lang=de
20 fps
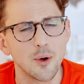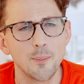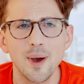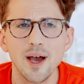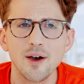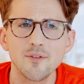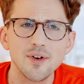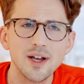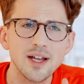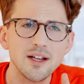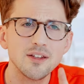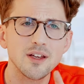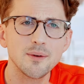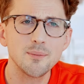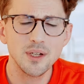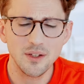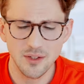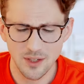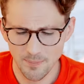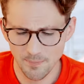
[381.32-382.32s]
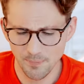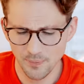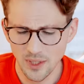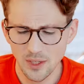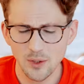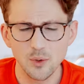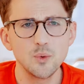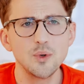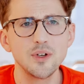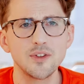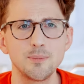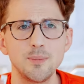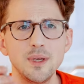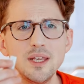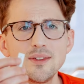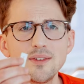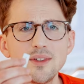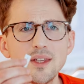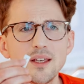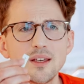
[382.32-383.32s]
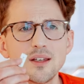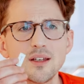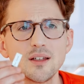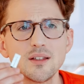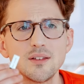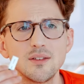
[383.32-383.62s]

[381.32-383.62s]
Und machen weiter mit dem USB-Stick,